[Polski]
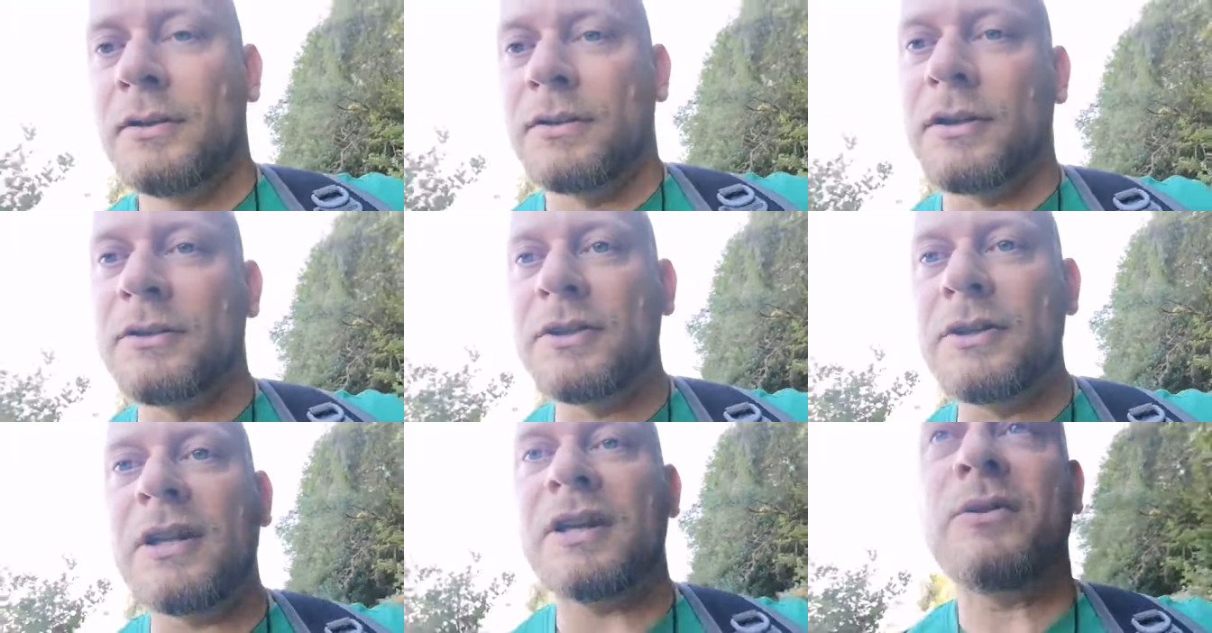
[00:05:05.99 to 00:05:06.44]

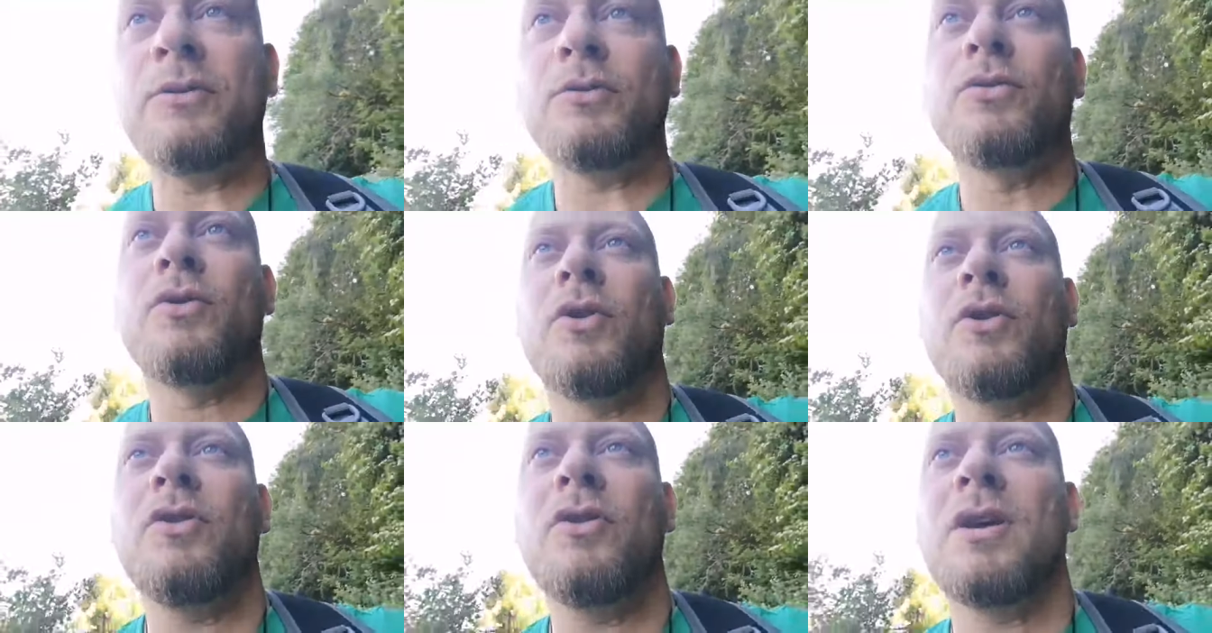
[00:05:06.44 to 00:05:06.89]
na tyle
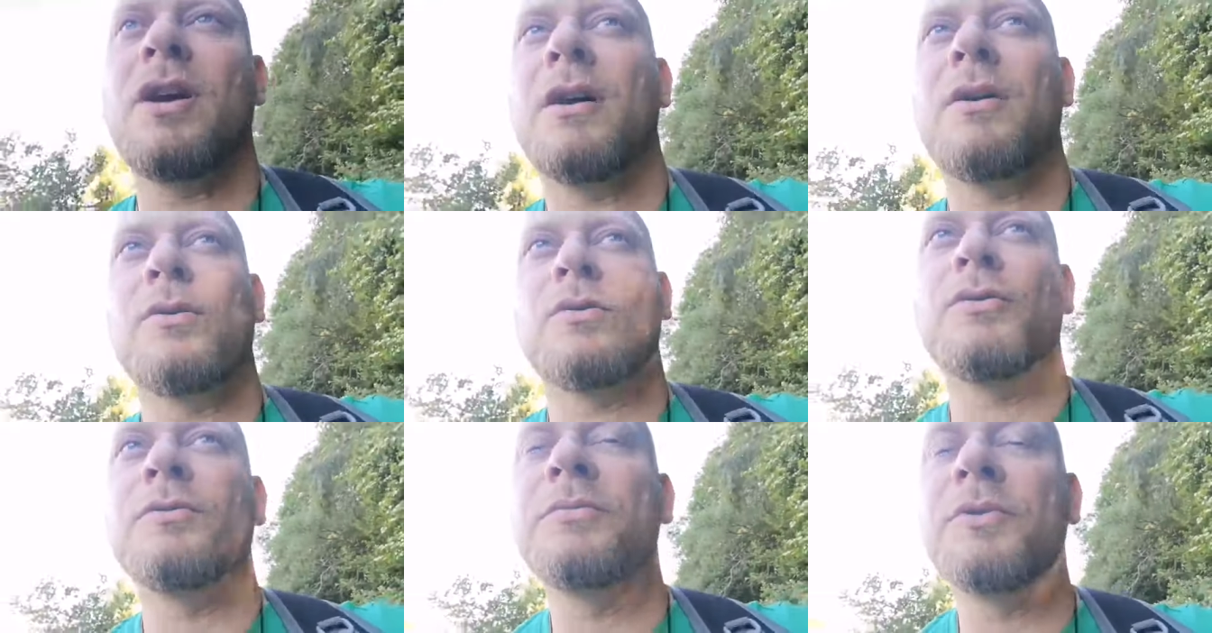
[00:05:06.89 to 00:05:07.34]

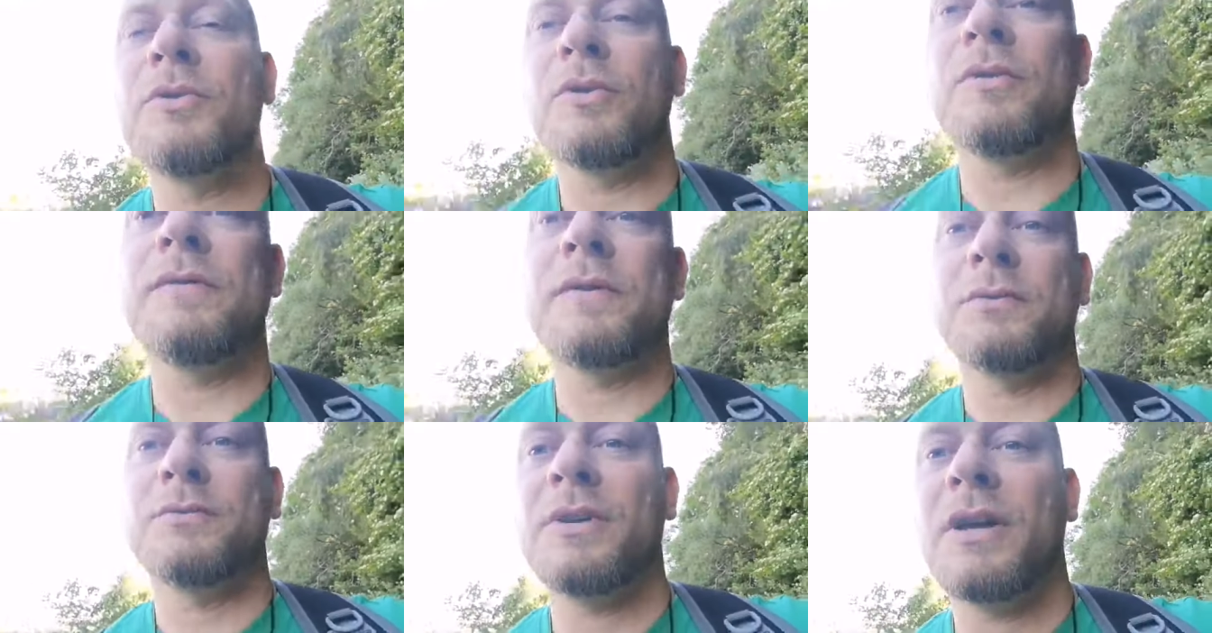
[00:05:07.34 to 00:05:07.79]
ukochał,
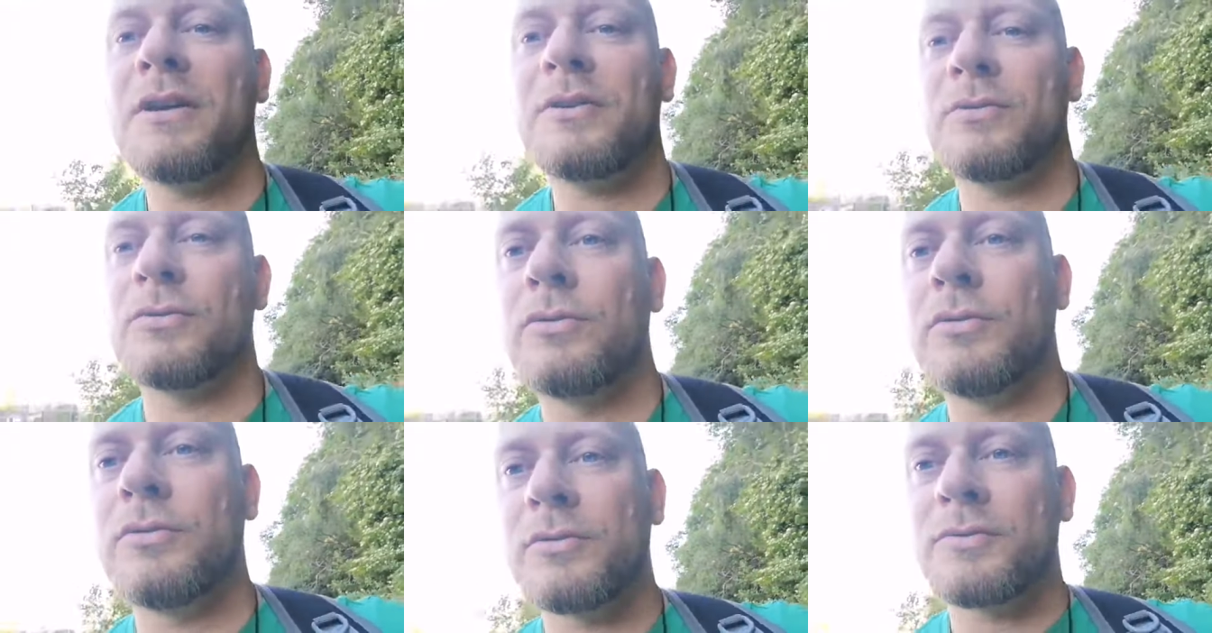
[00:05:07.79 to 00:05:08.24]
umiłował
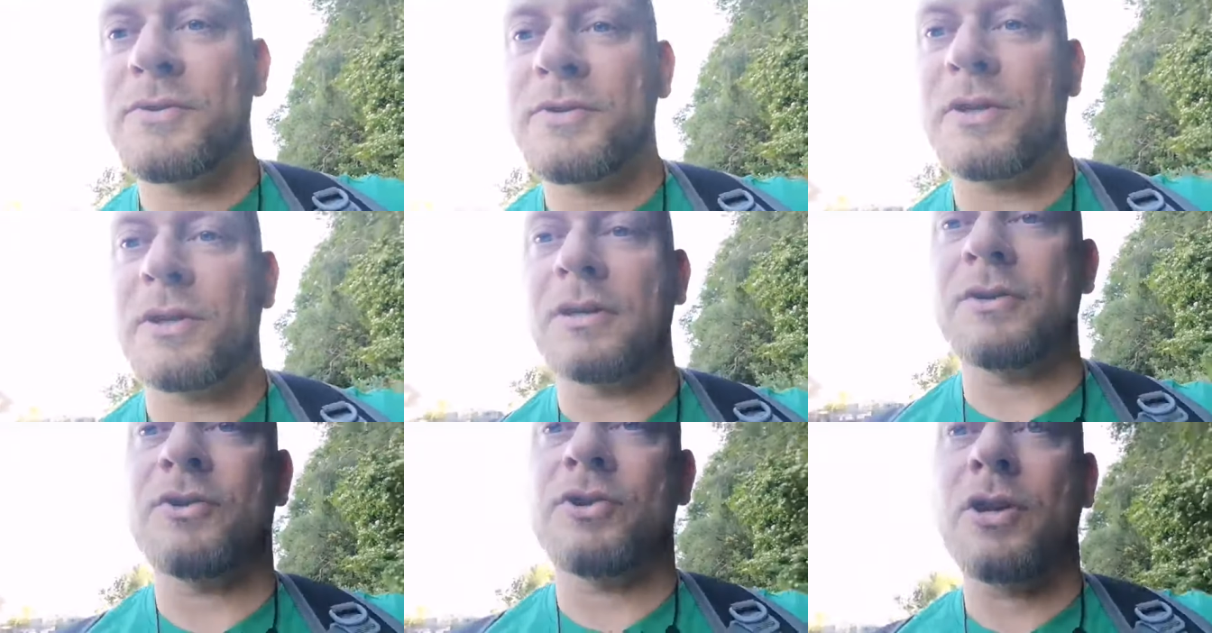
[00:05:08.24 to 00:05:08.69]
naród
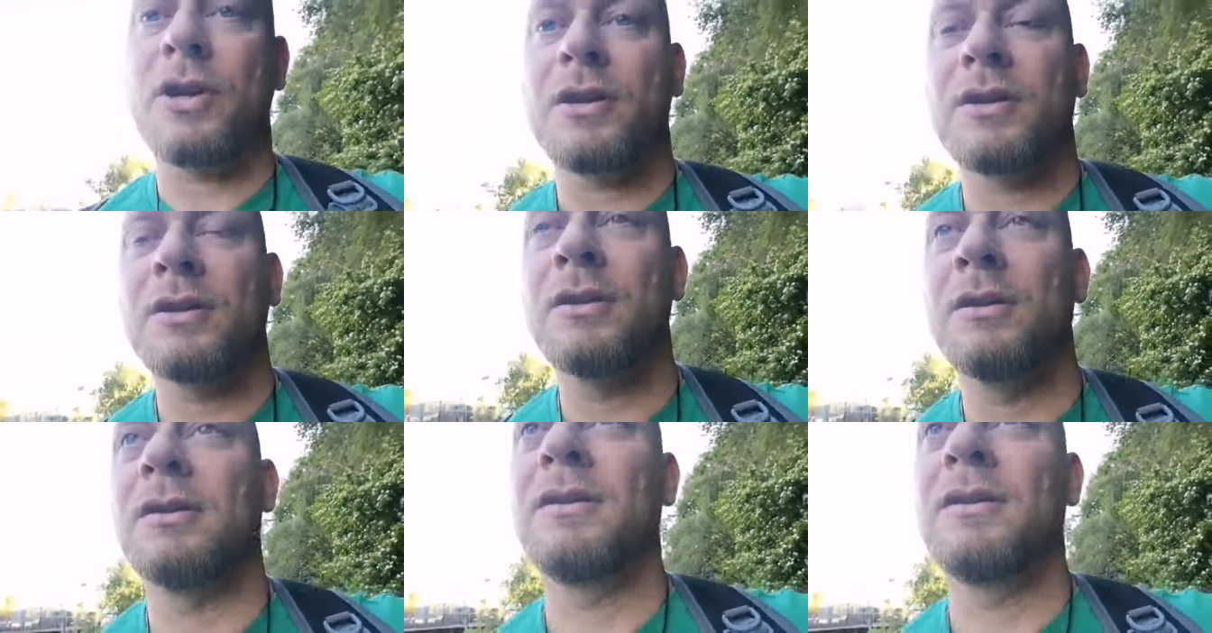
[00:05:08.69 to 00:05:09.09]
ludzki, że